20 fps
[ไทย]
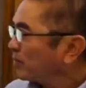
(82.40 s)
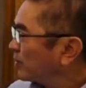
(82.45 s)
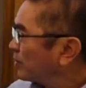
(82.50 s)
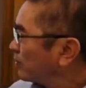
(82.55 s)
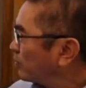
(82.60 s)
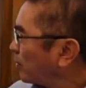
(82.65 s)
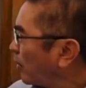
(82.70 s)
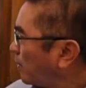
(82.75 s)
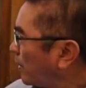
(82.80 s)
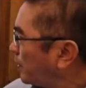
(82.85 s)

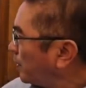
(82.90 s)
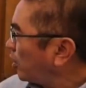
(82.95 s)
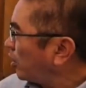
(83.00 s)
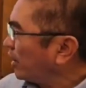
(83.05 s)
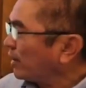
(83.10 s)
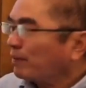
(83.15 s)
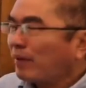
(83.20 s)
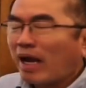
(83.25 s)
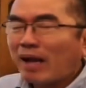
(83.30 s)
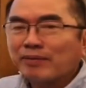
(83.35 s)
ผมให้พี่น้อง
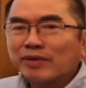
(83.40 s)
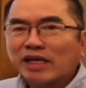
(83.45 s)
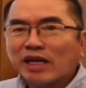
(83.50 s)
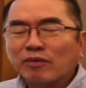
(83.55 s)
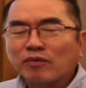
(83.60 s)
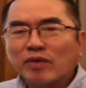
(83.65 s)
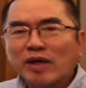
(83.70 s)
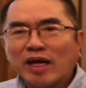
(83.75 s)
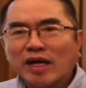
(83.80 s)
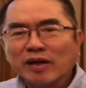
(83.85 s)
เห็นภาพนะครั
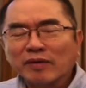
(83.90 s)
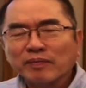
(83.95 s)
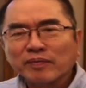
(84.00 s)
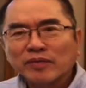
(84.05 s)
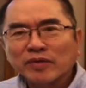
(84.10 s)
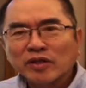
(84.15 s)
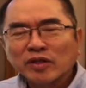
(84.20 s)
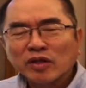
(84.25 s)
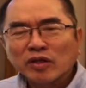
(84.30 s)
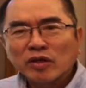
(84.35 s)
บว่า
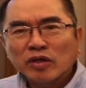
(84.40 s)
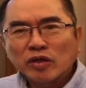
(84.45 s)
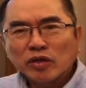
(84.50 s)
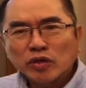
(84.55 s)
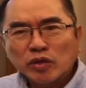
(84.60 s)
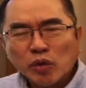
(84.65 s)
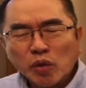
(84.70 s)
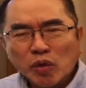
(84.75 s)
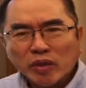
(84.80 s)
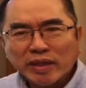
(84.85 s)

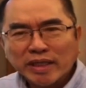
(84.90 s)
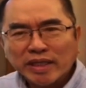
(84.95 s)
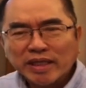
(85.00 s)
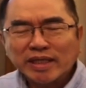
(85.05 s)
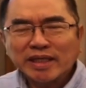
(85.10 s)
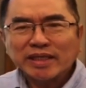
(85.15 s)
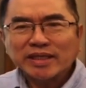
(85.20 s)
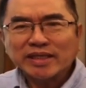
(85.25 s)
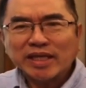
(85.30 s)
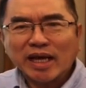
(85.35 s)
ช่วงนี้
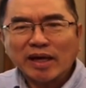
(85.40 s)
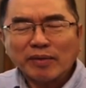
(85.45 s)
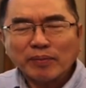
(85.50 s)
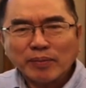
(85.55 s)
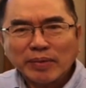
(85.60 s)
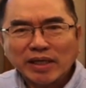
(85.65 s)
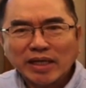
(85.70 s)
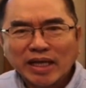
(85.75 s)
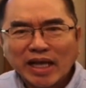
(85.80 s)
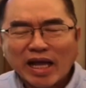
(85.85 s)
จะ
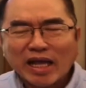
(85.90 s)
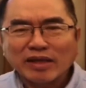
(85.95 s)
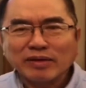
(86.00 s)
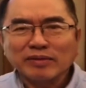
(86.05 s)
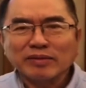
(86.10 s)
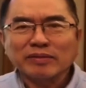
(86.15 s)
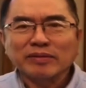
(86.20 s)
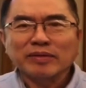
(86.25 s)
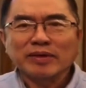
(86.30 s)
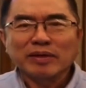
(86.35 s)
มีการ
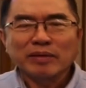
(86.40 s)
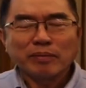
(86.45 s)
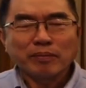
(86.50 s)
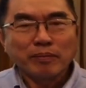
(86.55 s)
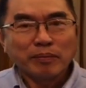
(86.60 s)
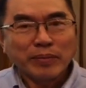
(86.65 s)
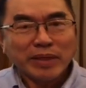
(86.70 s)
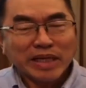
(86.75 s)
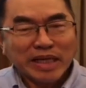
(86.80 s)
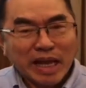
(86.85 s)

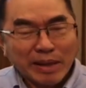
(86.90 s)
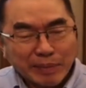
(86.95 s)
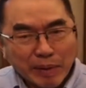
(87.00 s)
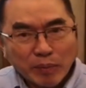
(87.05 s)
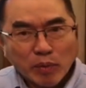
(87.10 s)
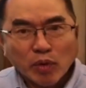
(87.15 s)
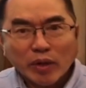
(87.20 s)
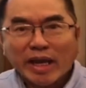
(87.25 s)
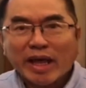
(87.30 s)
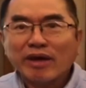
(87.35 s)
มีการประ
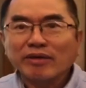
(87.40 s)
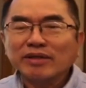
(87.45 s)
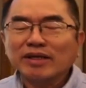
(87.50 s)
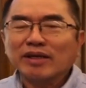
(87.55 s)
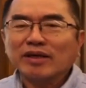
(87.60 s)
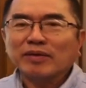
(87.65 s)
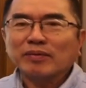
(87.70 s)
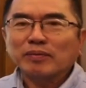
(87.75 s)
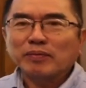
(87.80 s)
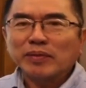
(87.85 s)
มูลแล้ว
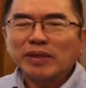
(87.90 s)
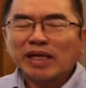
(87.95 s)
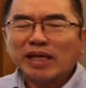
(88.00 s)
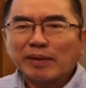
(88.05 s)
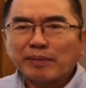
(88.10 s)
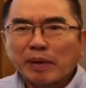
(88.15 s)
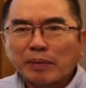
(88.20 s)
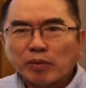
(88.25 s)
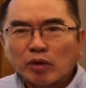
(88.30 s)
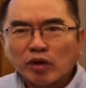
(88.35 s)
นะมีการ
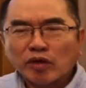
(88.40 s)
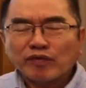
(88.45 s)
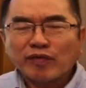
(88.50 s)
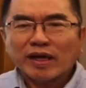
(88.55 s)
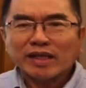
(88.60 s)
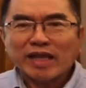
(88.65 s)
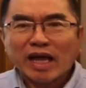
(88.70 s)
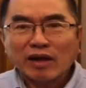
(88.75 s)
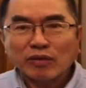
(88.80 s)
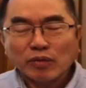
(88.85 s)
ประมูลรถไฟ
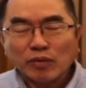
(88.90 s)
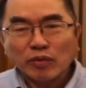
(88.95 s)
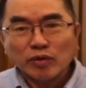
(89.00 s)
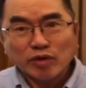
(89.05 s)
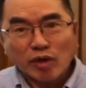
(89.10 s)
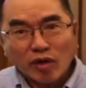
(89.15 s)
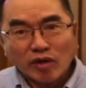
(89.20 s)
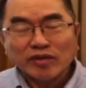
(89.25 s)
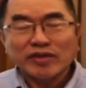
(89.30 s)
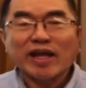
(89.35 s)
ทางคู่
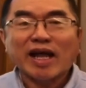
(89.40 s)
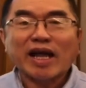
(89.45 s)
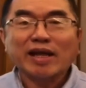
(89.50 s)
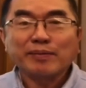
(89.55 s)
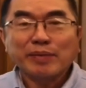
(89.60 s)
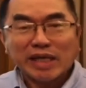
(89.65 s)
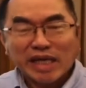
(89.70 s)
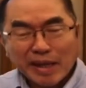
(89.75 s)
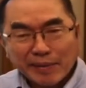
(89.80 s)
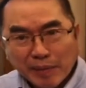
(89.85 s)
สองสาย
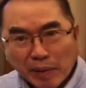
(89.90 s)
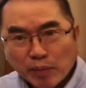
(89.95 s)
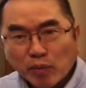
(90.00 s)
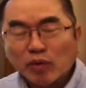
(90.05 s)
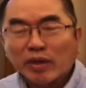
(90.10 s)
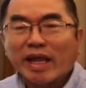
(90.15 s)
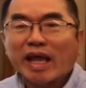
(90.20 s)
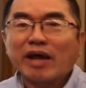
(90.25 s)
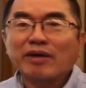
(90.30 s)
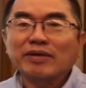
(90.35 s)
มีการประมู
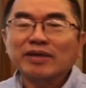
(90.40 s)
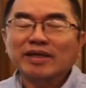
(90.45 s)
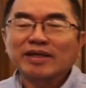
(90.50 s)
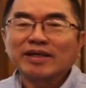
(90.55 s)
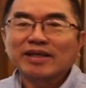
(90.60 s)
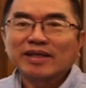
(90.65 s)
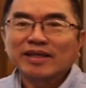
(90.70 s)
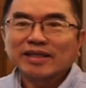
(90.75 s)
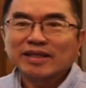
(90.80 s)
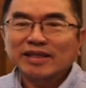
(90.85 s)
ลแล้วฮะ
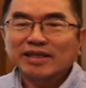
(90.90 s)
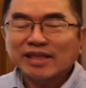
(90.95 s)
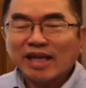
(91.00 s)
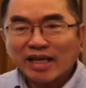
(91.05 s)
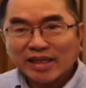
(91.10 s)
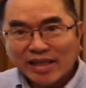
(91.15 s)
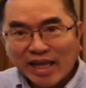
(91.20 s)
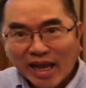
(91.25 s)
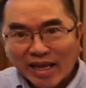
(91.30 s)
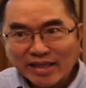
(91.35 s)
คือทั้
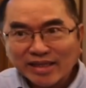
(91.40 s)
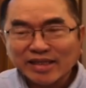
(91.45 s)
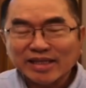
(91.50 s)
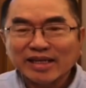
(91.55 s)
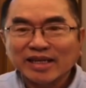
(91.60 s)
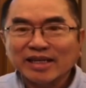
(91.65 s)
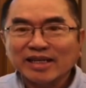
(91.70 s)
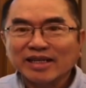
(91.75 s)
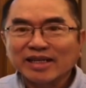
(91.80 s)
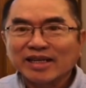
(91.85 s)
งสายเหนือ
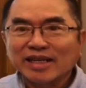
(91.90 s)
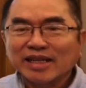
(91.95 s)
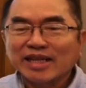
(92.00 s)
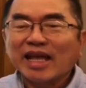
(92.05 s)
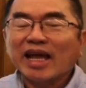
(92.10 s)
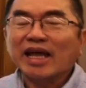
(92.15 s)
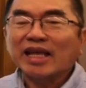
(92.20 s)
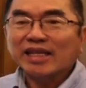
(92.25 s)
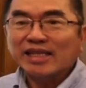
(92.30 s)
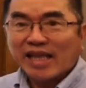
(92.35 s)

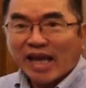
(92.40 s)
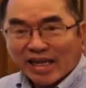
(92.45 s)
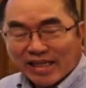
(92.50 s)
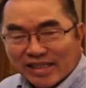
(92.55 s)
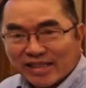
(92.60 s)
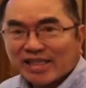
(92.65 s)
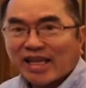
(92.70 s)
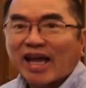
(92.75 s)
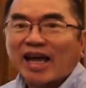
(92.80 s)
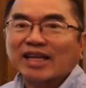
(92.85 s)
และสาย
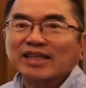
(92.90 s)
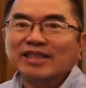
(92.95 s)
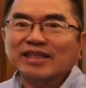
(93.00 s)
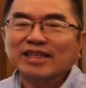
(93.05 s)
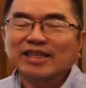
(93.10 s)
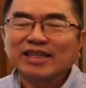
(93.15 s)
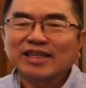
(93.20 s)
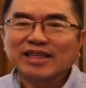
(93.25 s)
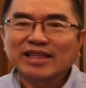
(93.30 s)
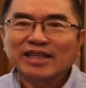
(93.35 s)
อีสาน
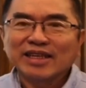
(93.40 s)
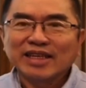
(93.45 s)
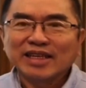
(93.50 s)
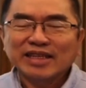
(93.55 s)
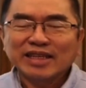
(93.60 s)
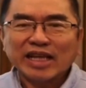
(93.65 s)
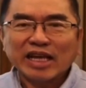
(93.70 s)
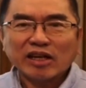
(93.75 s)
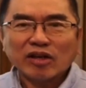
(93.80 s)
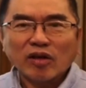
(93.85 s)

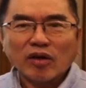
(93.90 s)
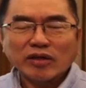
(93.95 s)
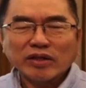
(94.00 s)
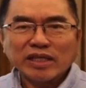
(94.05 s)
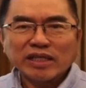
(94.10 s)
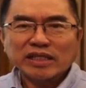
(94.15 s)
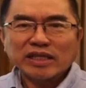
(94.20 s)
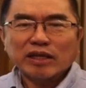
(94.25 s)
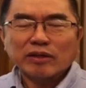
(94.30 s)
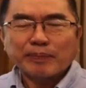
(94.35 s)
แต่ก่อน
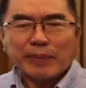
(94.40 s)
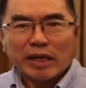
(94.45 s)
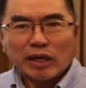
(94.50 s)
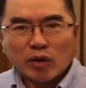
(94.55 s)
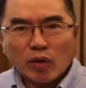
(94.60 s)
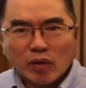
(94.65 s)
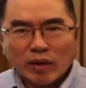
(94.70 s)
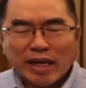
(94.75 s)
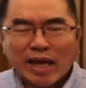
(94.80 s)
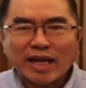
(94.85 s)
ที่จะไป
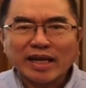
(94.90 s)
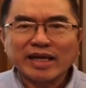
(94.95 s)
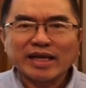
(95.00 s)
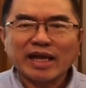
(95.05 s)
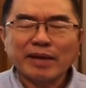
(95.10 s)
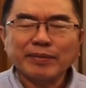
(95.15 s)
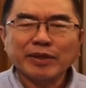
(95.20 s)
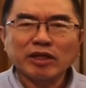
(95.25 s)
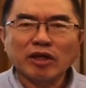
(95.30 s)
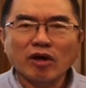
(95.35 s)
ลงรายละเอียด
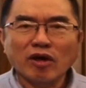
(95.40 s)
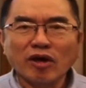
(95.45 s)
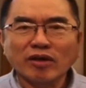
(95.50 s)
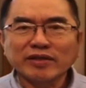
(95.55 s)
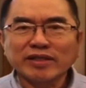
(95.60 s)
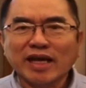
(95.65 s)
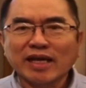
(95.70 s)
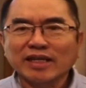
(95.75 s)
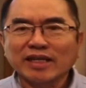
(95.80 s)
พี่น้องเข้าใจ